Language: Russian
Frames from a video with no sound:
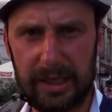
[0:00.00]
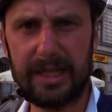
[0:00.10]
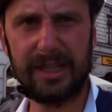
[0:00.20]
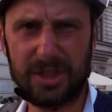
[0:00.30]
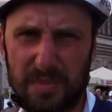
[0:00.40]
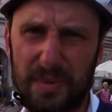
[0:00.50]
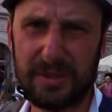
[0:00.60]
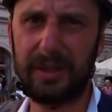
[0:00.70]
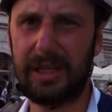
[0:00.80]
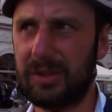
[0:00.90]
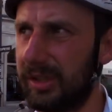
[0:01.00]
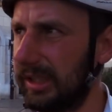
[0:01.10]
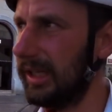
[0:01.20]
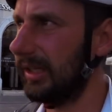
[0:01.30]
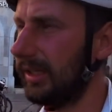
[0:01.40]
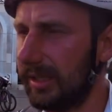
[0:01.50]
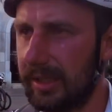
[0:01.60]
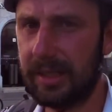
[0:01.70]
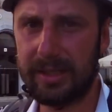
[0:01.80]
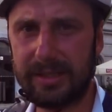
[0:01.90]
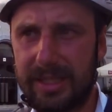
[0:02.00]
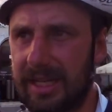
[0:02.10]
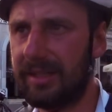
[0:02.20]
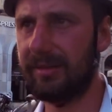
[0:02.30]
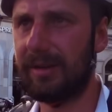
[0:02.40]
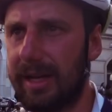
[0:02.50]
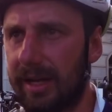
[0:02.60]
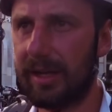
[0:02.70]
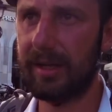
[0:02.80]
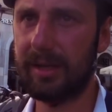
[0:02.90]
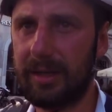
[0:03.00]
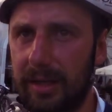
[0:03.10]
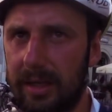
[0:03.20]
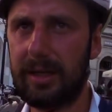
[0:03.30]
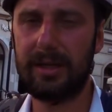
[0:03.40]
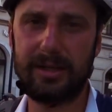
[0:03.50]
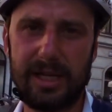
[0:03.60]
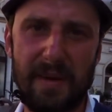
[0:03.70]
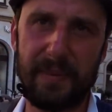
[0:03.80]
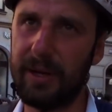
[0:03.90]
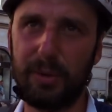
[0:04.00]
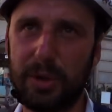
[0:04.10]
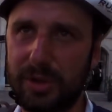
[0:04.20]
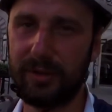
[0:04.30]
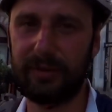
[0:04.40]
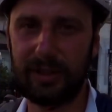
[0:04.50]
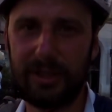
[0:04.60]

И надо, чтобы посмотреть все-таки день-два за пару часов ты